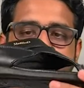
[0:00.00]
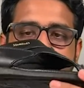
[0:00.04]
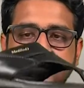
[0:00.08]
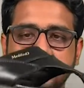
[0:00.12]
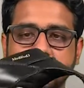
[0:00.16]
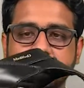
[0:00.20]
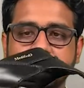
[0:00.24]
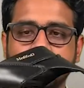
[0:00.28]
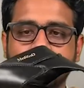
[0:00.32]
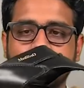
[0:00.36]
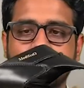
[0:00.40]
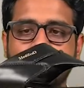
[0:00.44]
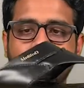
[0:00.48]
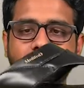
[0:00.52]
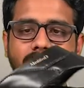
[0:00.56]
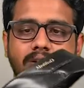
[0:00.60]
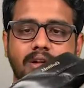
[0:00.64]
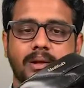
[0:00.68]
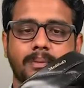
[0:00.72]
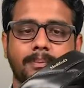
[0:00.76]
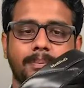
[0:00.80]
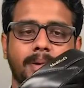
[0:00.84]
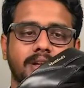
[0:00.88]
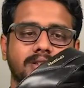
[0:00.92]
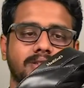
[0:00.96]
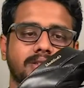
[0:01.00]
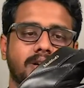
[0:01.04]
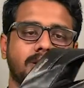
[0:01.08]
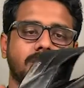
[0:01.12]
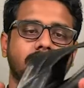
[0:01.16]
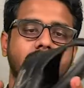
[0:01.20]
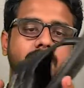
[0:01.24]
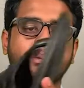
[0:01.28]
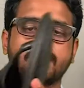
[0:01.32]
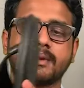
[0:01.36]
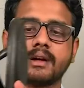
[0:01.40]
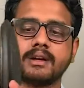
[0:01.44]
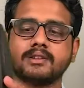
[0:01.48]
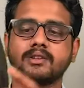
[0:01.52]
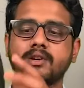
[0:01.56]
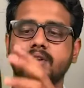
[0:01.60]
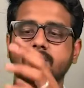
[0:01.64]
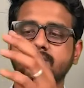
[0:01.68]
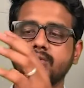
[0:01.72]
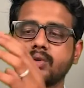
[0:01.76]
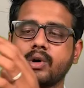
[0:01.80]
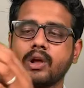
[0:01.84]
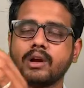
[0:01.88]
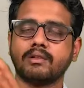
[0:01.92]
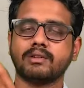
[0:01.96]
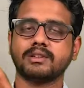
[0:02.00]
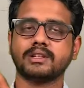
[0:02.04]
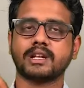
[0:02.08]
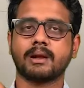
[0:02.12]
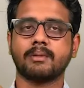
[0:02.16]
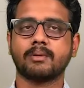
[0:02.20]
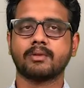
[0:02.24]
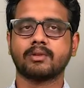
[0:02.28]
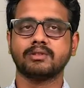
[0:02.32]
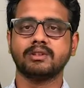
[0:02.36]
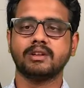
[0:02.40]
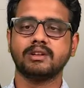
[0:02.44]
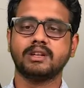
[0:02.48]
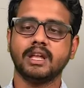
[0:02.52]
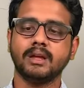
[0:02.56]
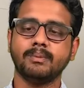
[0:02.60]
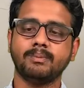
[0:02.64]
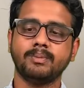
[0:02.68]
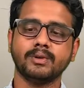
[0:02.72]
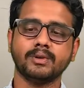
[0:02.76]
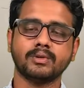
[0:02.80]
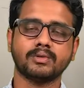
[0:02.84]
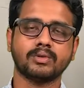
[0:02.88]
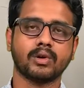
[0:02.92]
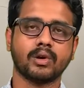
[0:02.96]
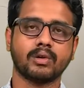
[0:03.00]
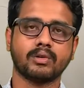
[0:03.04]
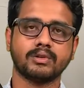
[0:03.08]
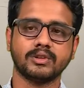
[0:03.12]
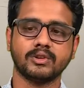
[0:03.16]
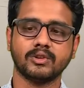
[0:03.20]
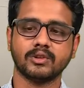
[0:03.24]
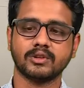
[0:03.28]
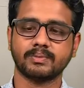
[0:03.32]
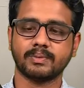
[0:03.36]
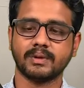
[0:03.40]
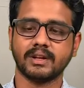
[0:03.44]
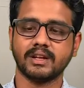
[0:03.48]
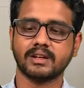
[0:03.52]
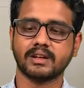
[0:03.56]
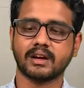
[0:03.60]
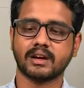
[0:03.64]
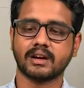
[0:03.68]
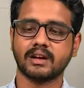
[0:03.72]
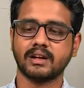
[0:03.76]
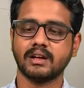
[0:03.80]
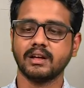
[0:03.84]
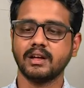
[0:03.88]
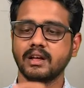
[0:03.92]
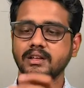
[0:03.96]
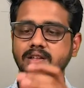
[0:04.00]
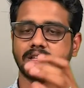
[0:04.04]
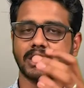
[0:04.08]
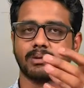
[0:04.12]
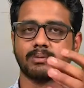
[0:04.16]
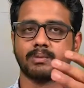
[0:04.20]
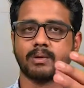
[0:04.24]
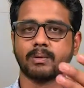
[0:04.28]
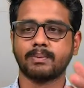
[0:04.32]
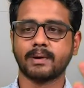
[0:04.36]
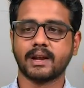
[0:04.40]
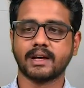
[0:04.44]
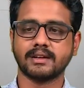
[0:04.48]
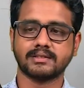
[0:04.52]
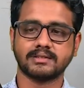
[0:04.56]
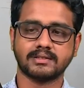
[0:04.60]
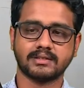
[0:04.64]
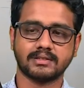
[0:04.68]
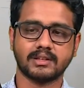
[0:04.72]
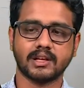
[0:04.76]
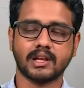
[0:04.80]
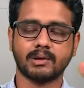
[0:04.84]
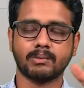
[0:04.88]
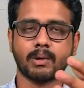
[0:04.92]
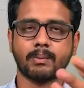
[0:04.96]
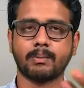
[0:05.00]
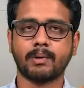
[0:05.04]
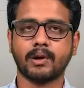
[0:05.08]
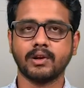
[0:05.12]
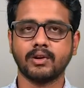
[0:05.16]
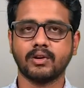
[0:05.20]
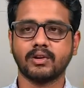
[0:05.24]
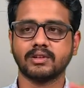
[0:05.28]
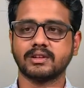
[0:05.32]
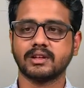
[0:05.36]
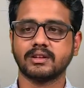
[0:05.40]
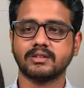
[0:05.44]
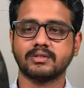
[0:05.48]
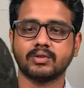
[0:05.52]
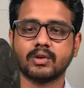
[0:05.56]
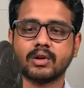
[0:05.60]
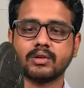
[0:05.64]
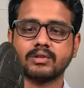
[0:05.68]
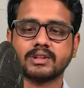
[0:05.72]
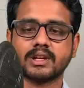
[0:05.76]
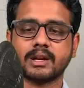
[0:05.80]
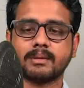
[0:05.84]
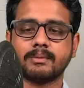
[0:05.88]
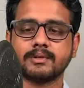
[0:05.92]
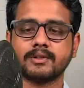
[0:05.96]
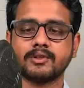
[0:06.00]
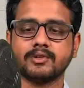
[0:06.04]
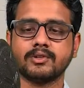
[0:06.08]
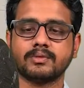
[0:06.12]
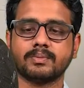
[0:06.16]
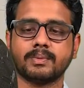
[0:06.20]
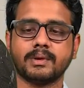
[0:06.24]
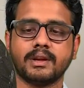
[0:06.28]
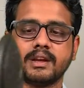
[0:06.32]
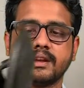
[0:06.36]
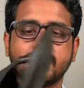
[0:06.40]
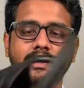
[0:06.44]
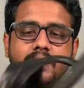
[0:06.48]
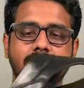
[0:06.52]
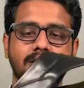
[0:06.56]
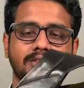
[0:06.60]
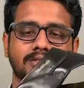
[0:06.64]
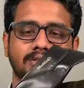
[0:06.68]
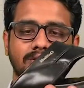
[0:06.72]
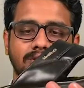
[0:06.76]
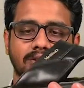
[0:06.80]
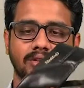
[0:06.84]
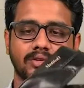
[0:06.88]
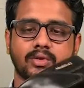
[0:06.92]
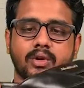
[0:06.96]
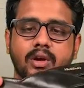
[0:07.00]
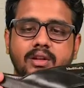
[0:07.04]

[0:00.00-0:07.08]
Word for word: பட் இந்த ப்ராடக்ட் பார்த்தோம் அப்படின்னா இதோட சோல் வந்து நமக்கு வந்து டிபியூ சோல் வந்து யூஸ் பண்ணியிருக்காங்க தெர்மோ பிளாஸ் தெர்மோ பாலியோத்தின் சோல் வந்து நமக்கு யூஸ் பண்ணியிருக்காங்க ஸோ இந்த